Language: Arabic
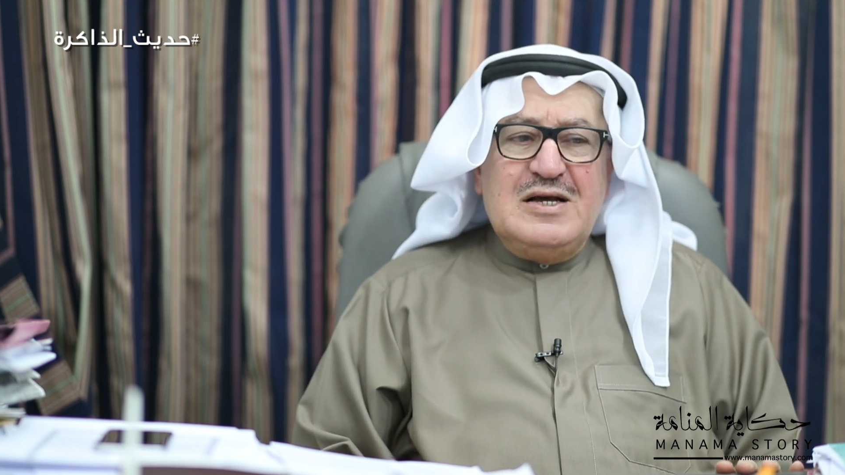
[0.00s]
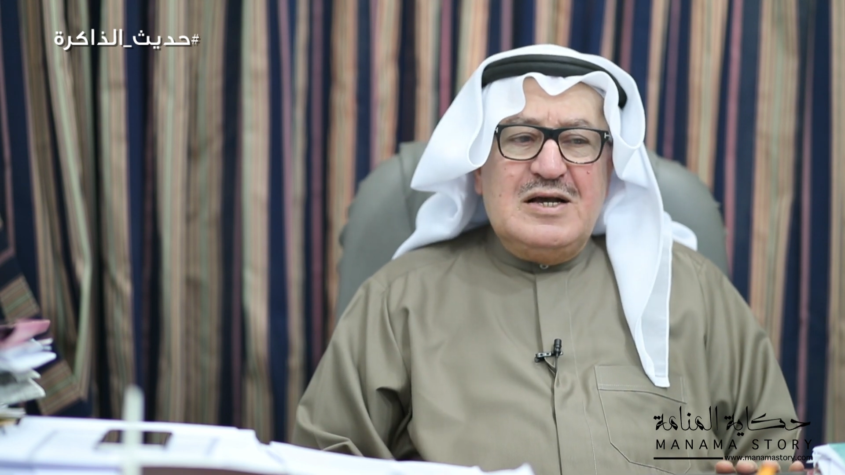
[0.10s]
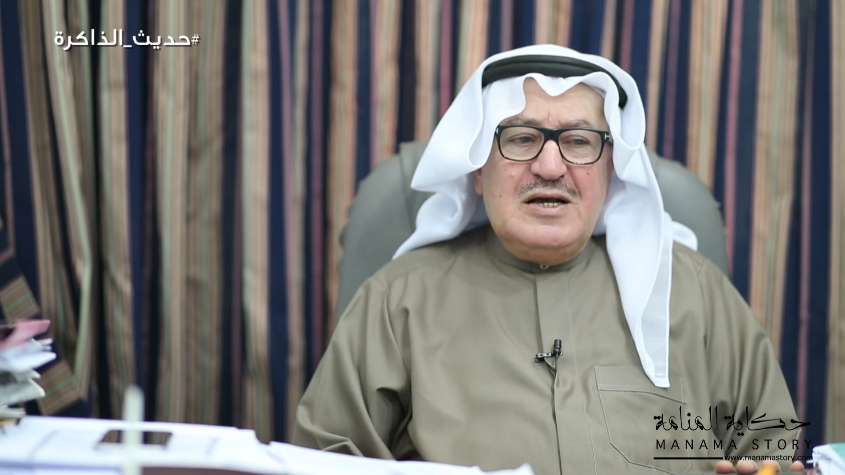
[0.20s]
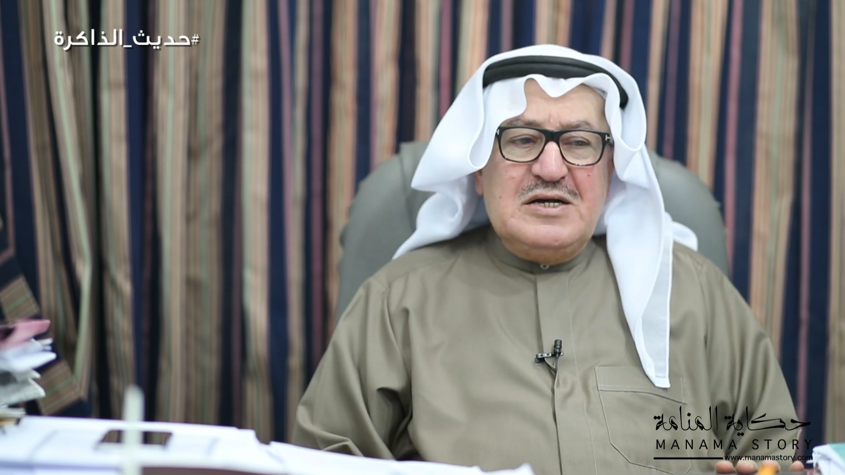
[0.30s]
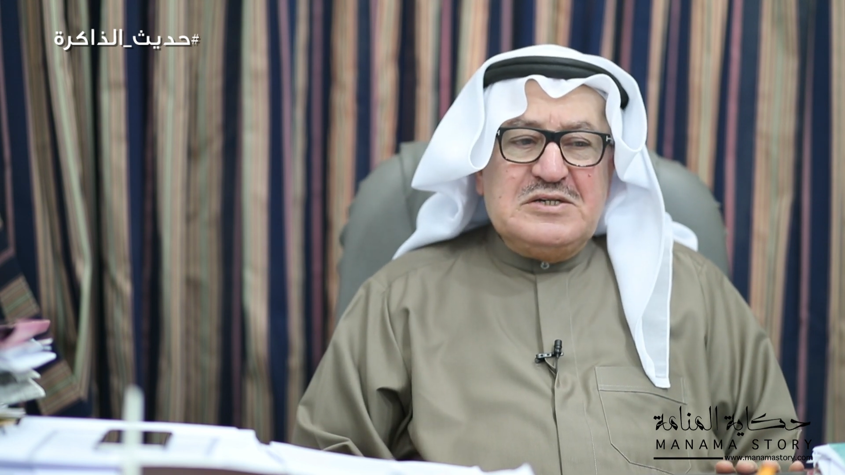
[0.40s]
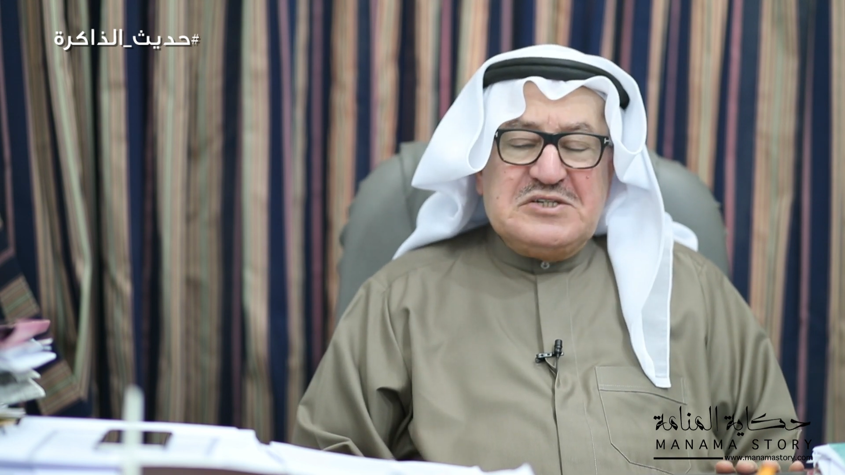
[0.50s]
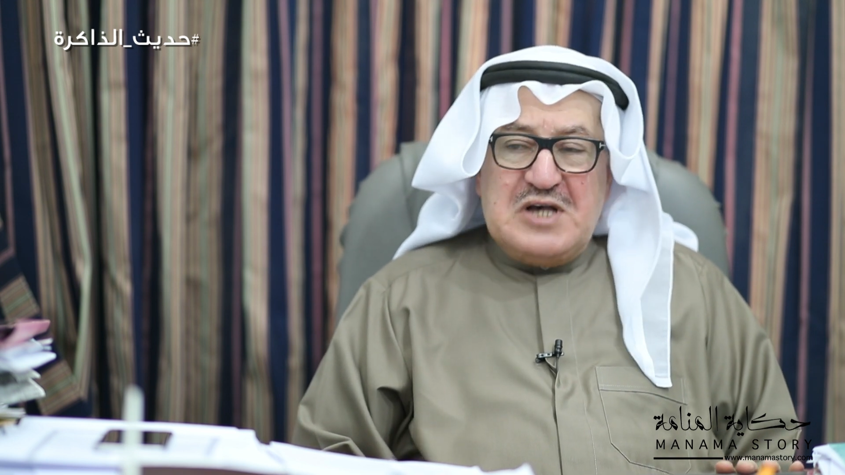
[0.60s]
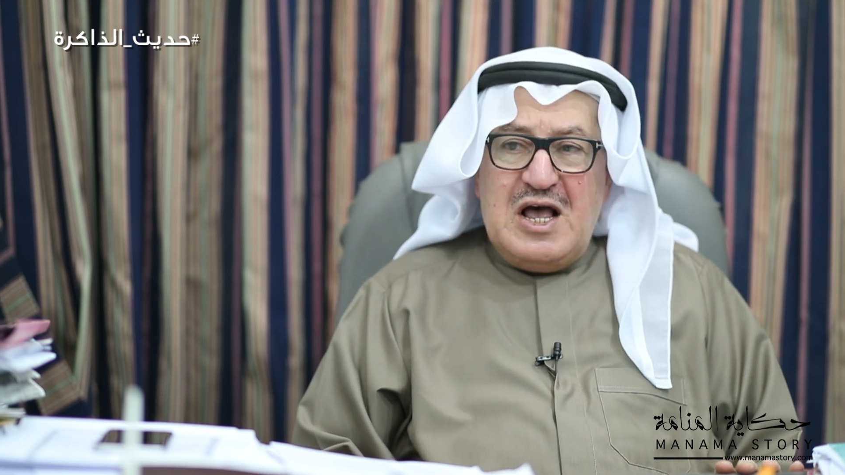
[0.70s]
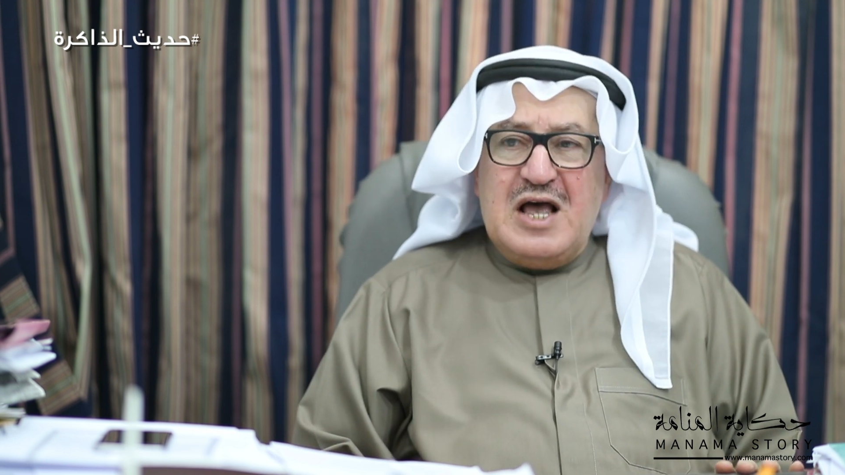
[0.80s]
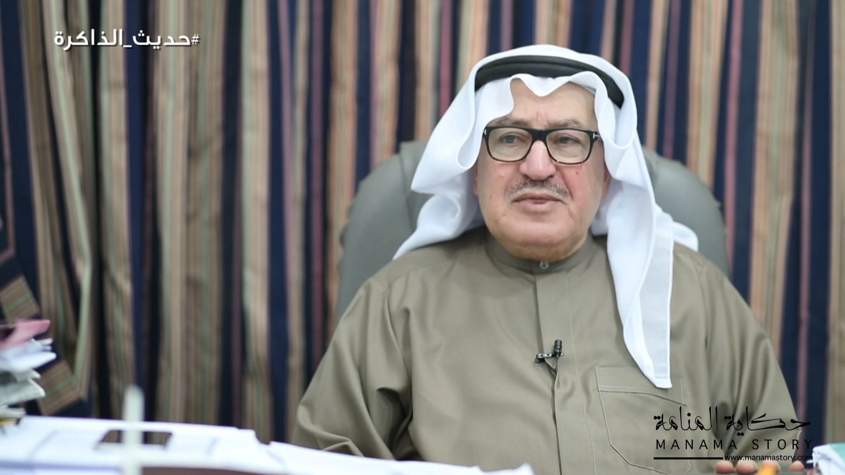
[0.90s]
آه،
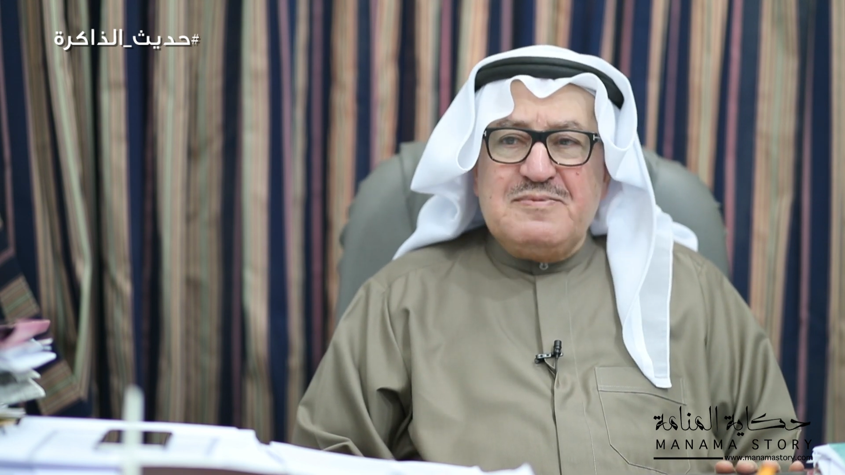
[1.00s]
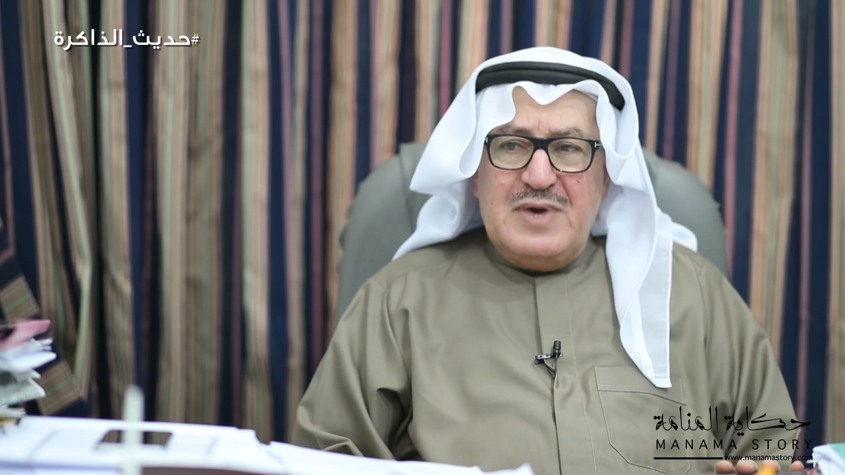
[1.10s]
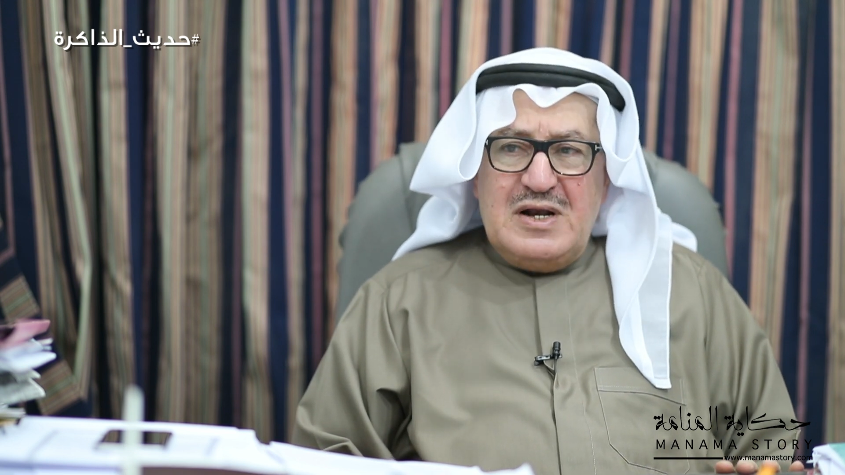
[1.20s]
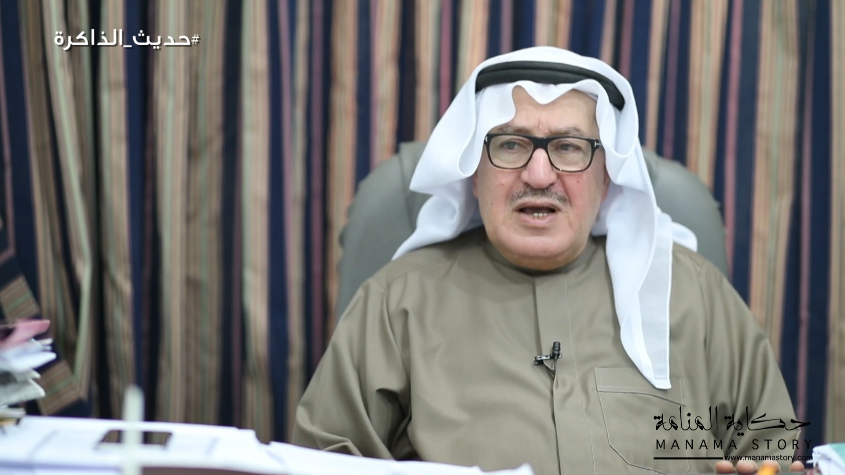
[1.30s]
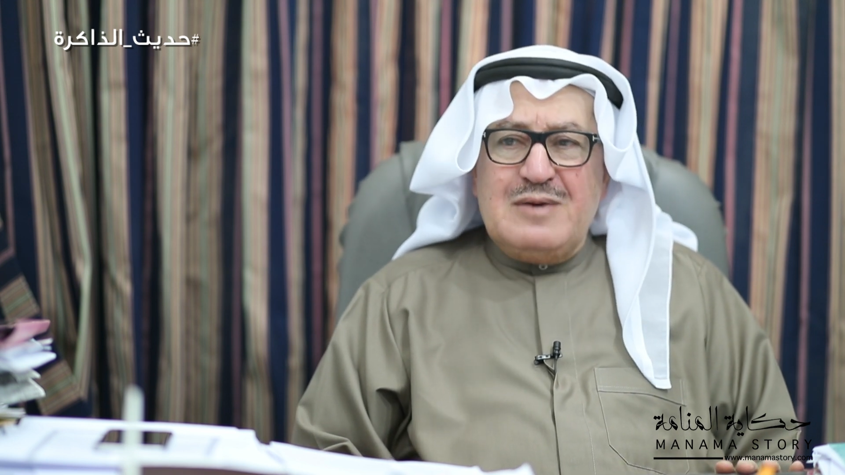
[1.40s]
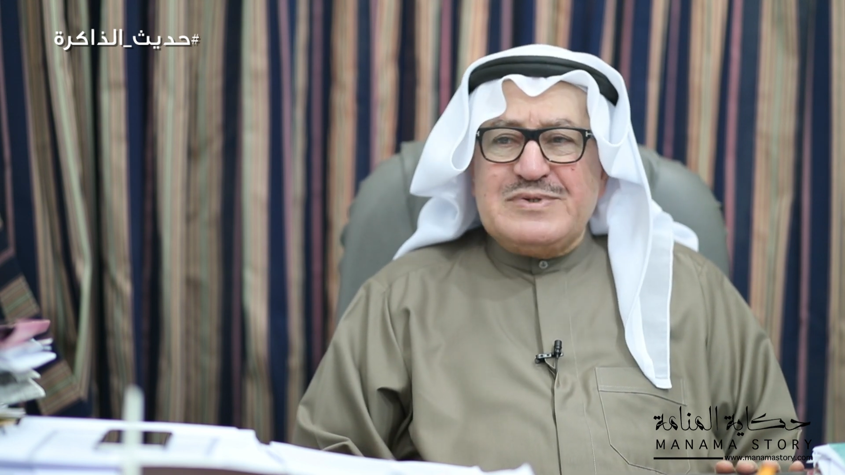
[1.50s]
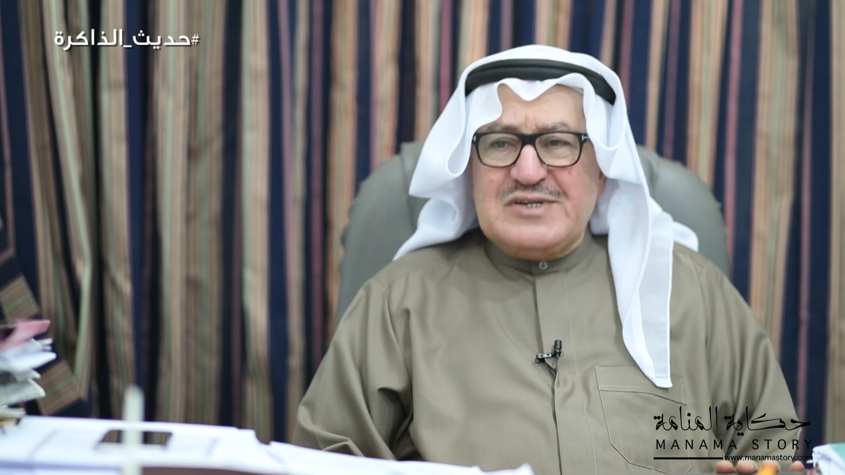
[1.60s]
ساحه ملعب